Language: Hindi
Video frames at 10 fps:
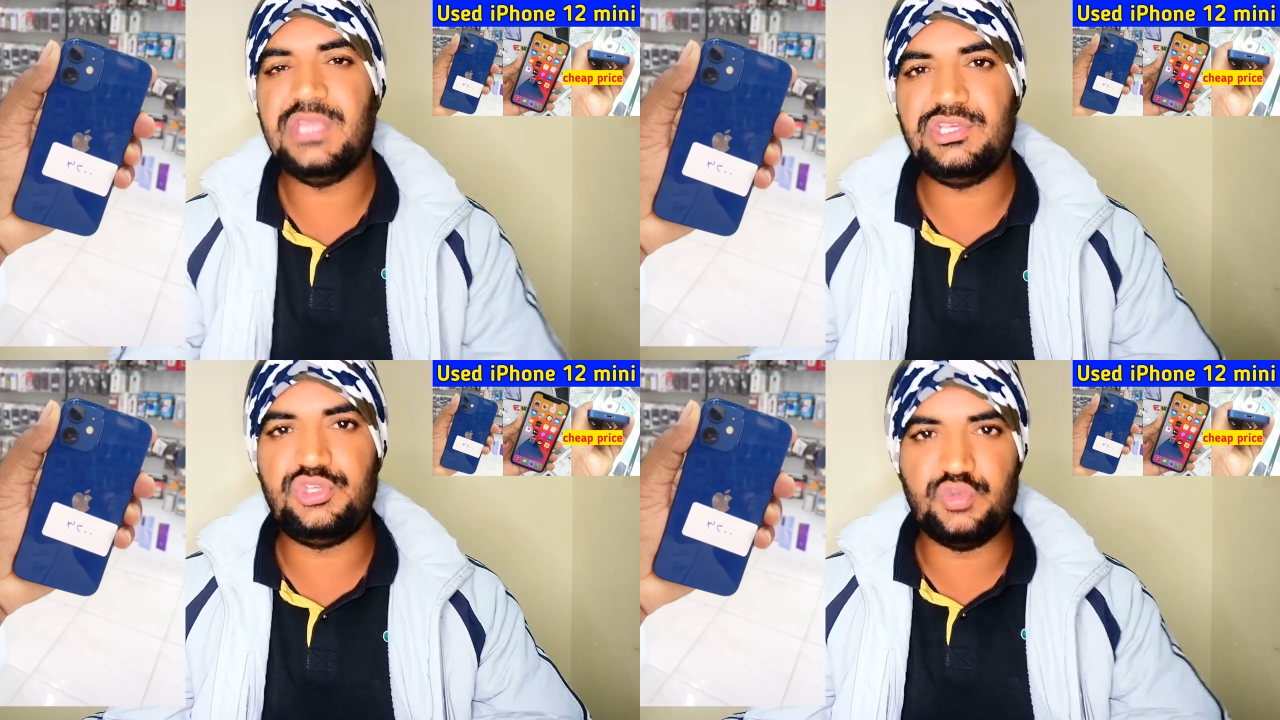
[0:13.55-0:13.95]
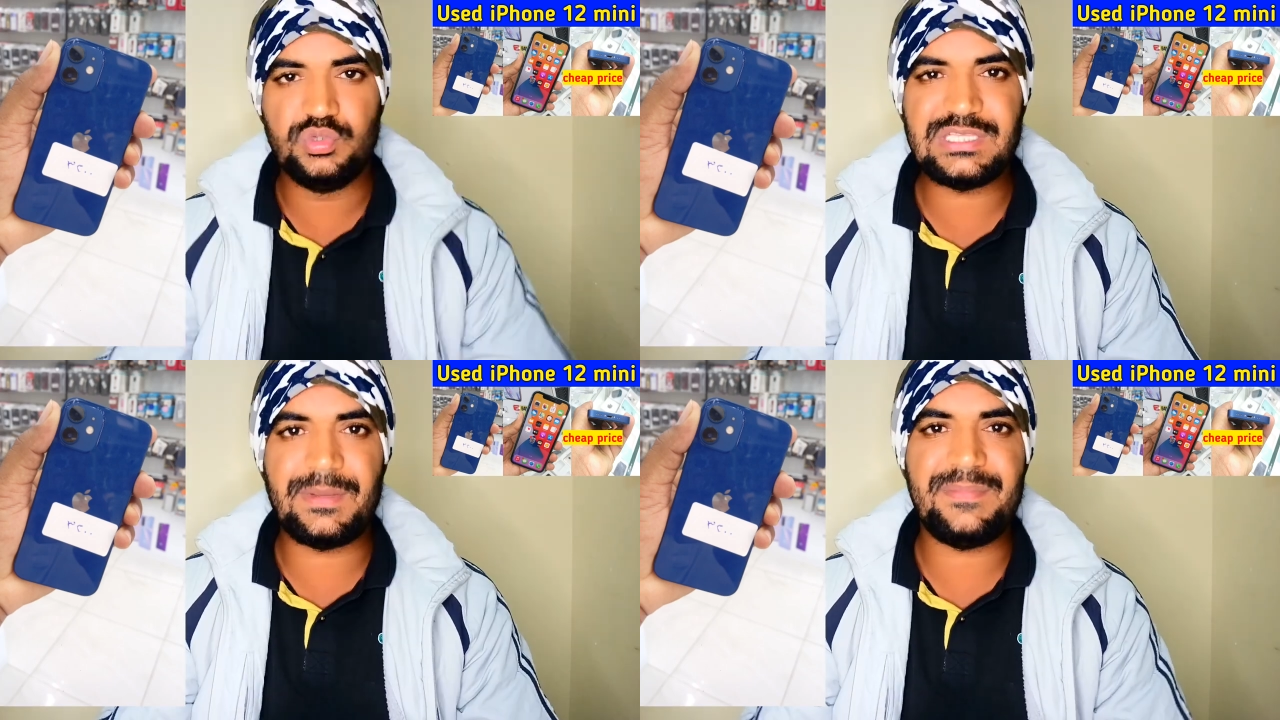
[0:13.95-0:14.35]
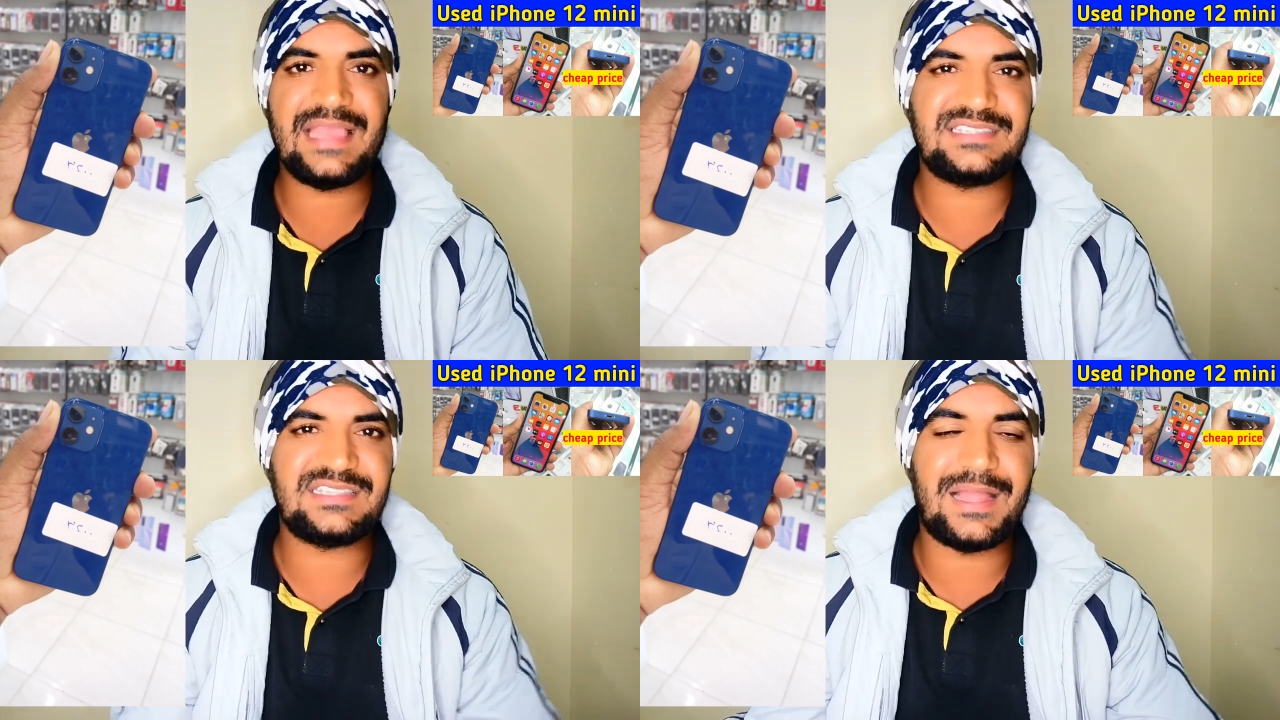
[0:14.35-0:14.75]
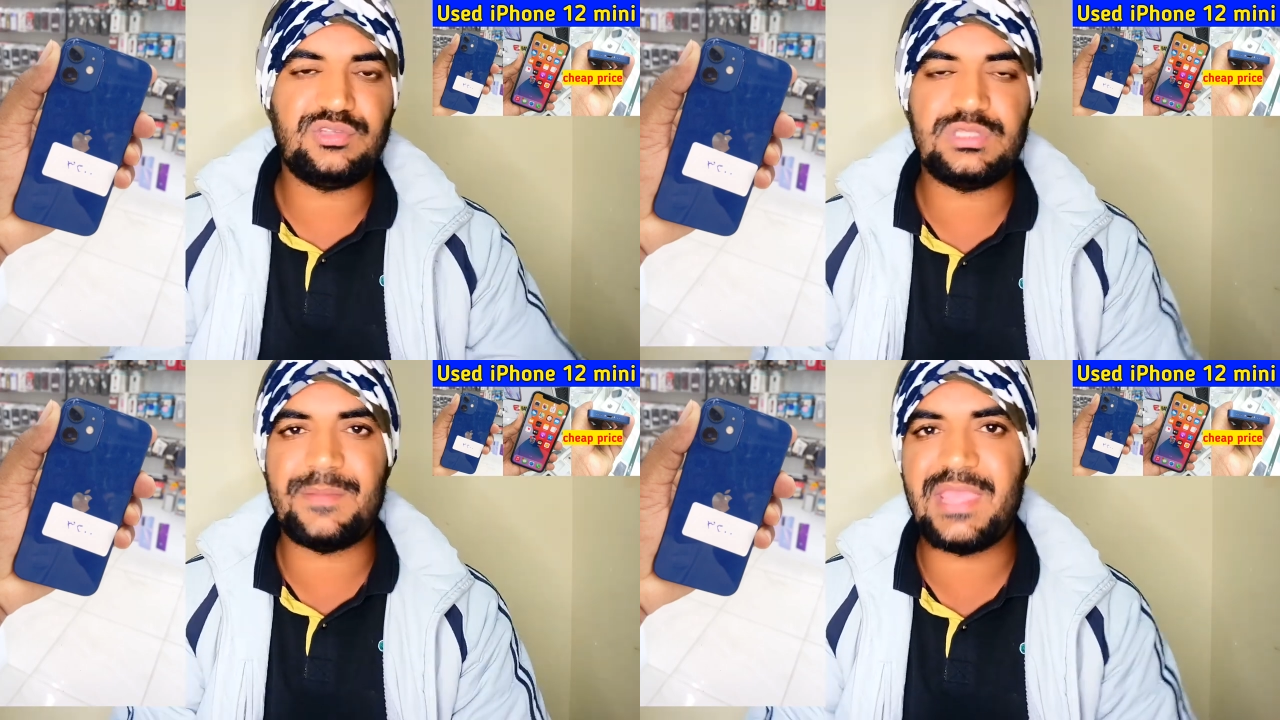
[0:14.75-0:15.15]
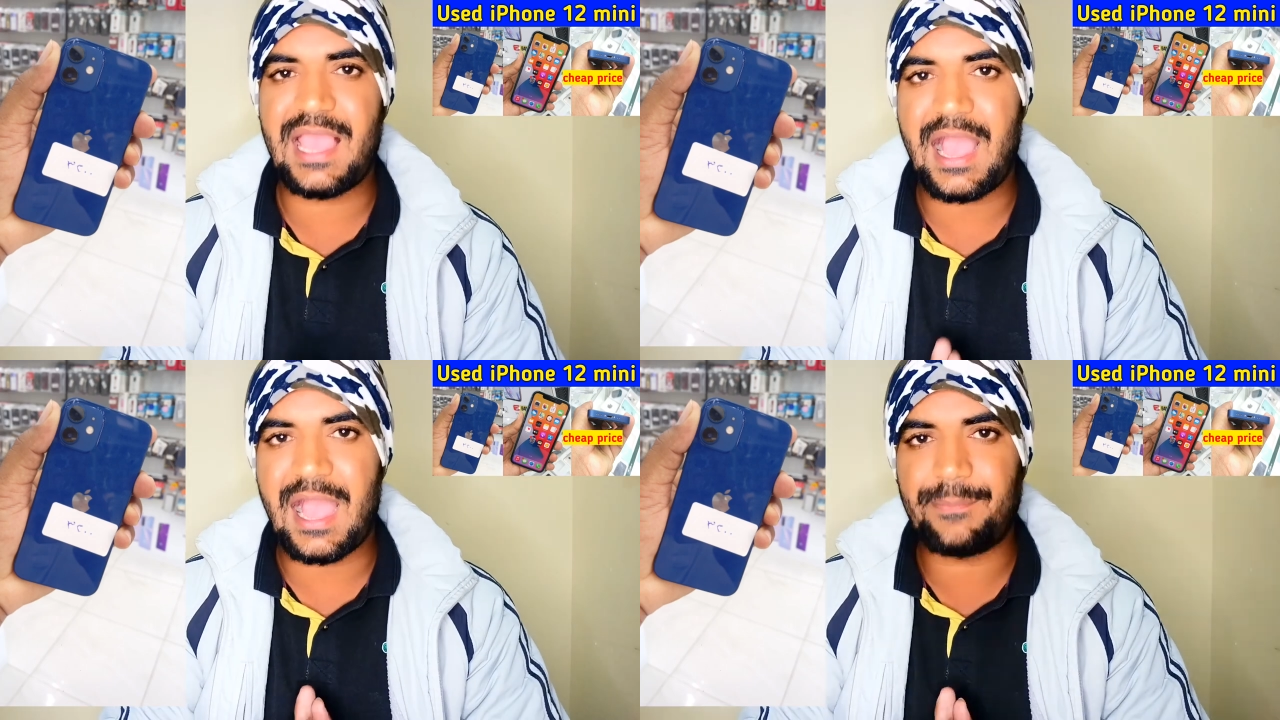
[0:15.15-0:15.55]
ये यूजेबल में इस्तेमाल शुदा में
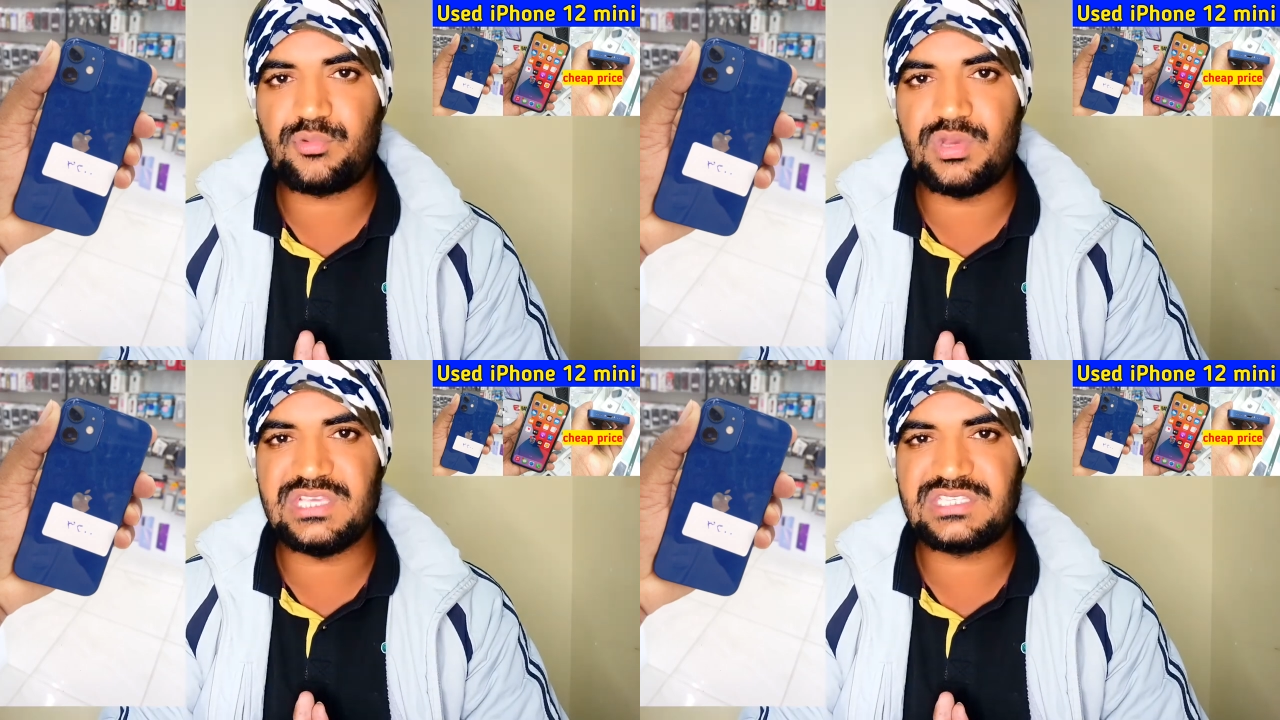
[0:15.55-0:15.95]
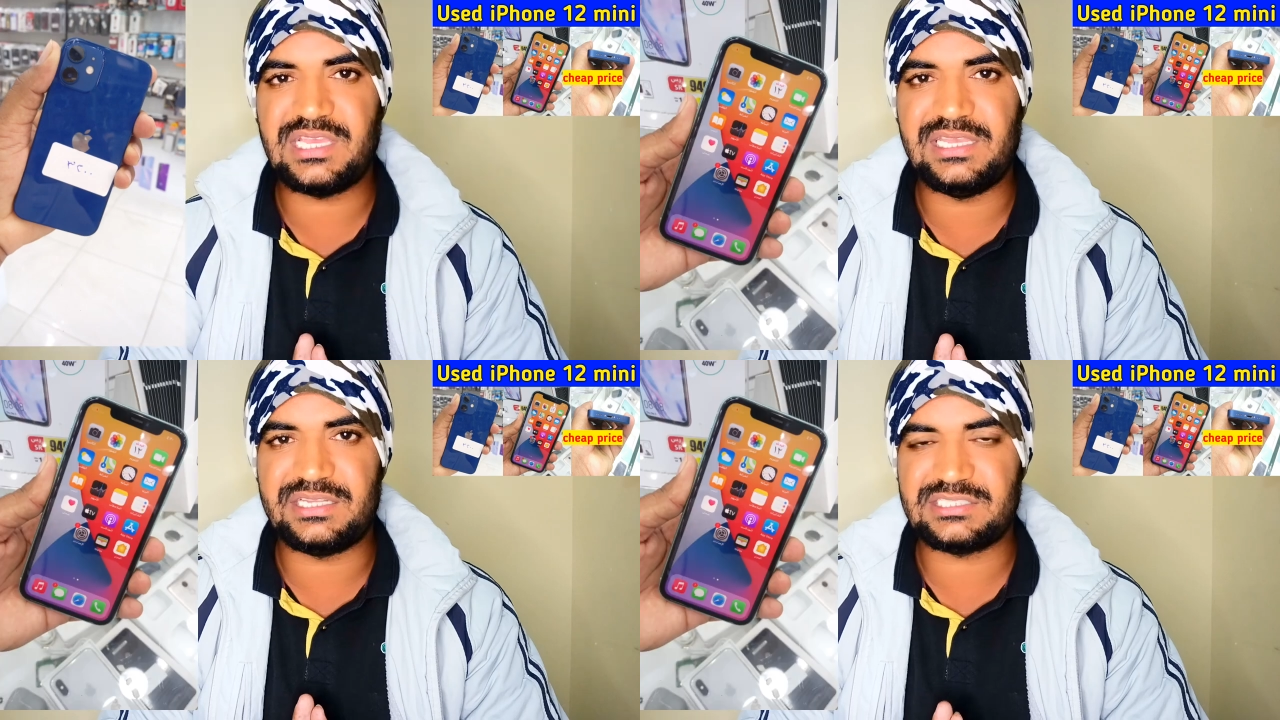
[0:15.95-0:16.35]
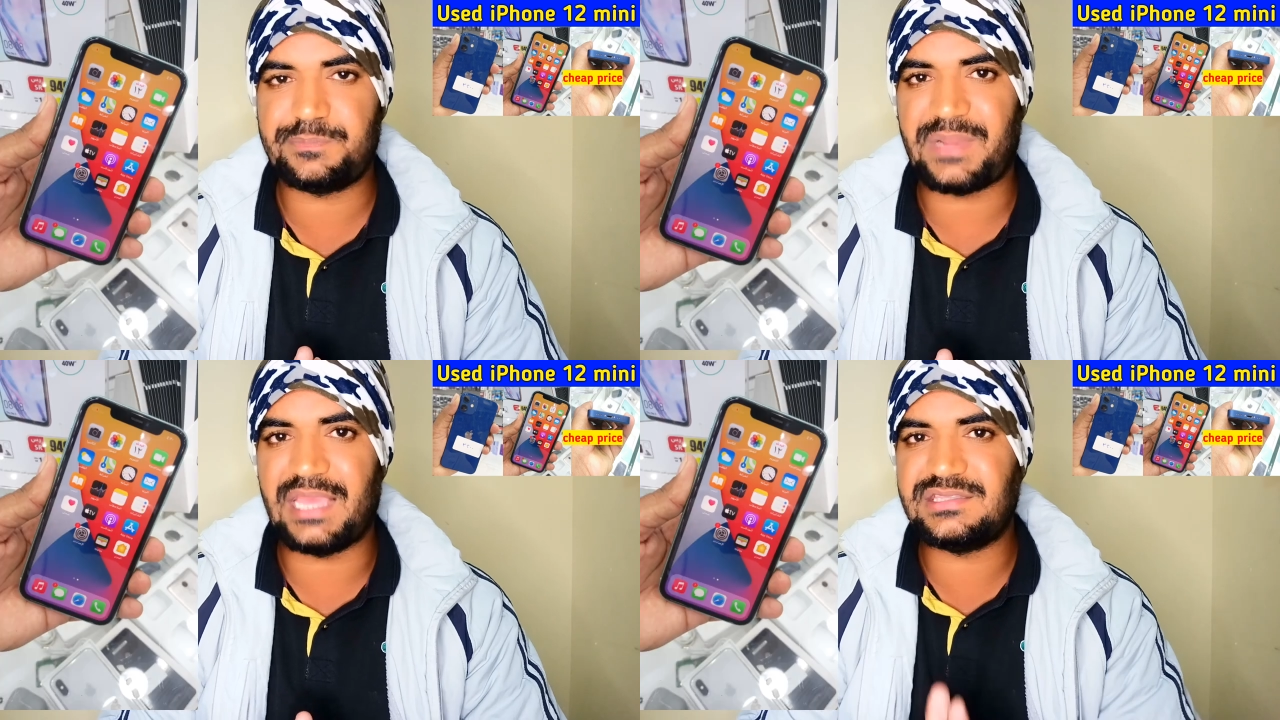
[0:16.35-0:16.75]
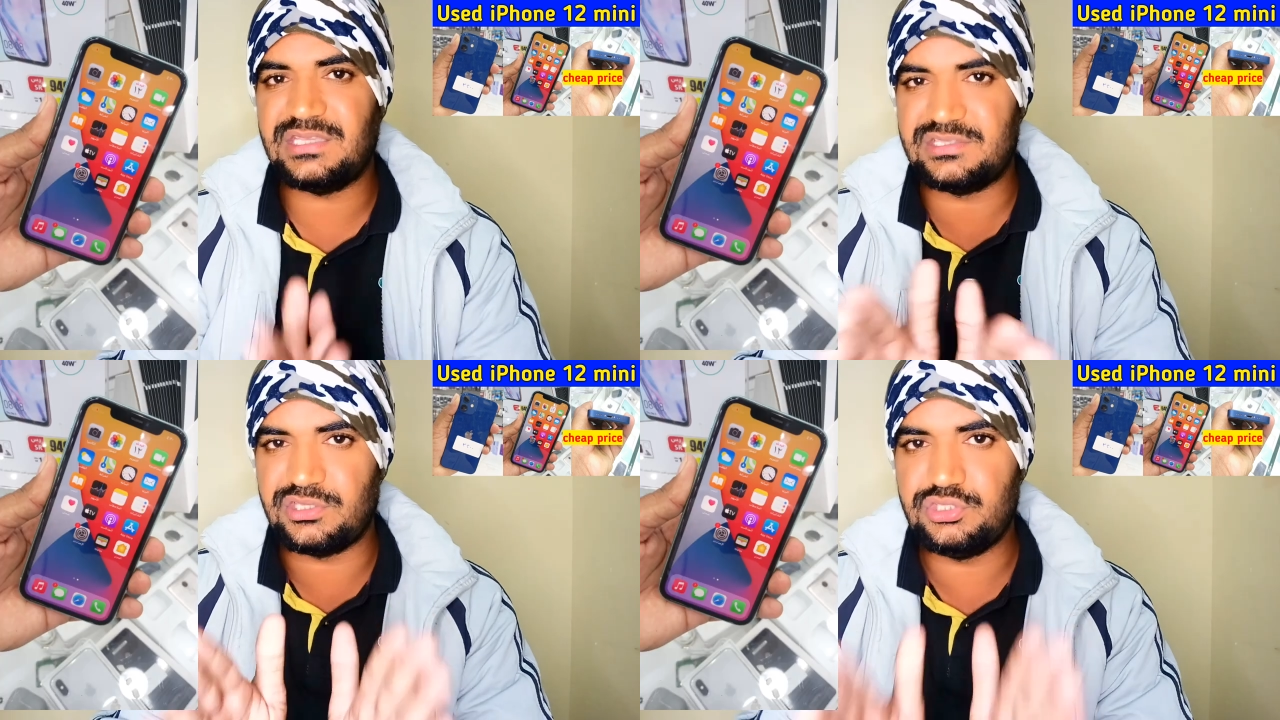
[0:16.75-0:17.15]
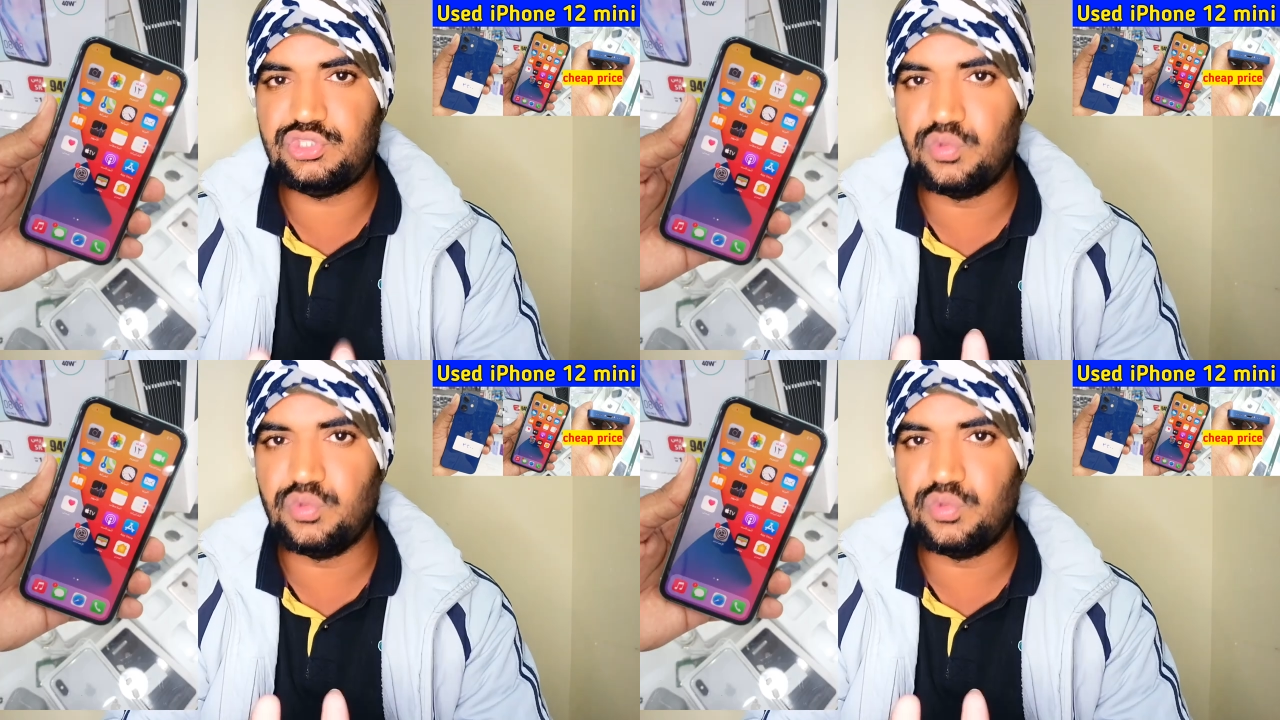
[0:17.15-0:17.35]
आपको इसके लेटेस्ट प्राइस इस